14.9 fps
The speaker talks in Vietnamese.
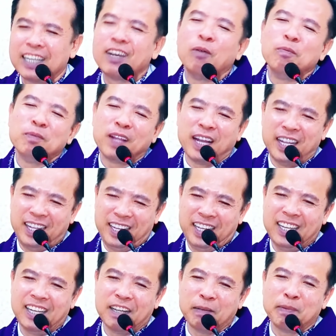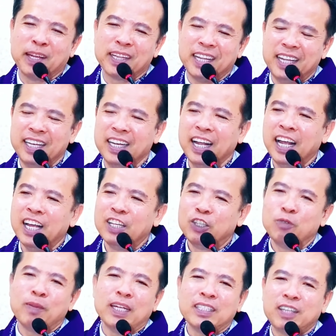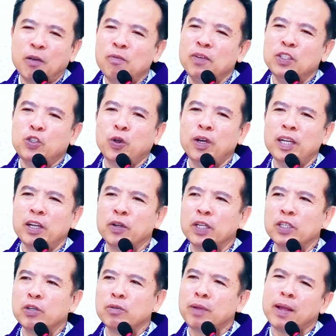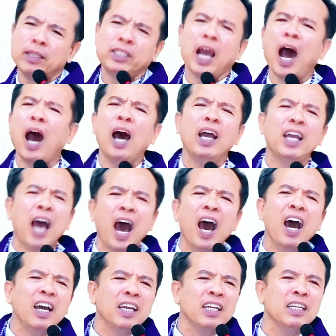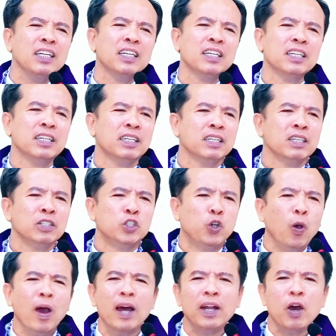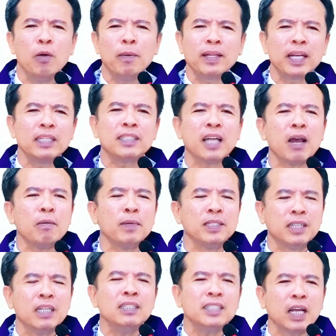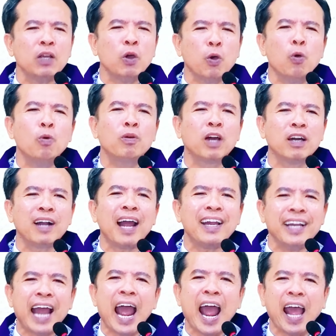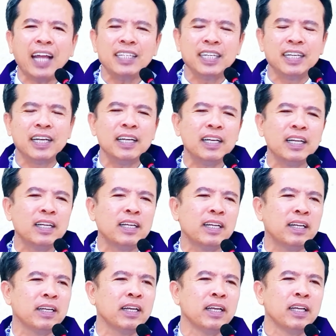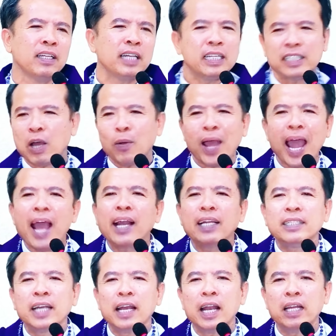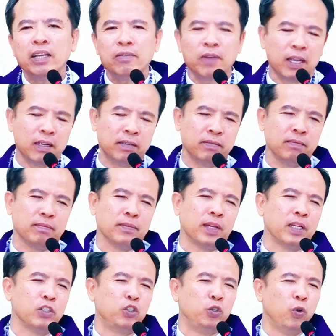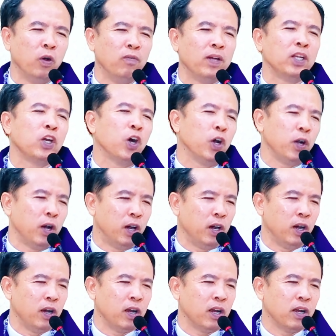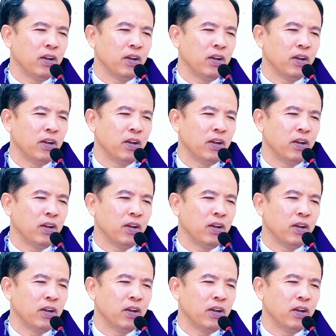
không thấy mà tin Chúng ta sống với Chúa nhiều khi chúng ta Trời ơi Chúa ở đâu mà tại sao mà chiến tranh Ukraine gì đó này tại sao cái ác lại xảy ra như vậy chúa vẫn có đó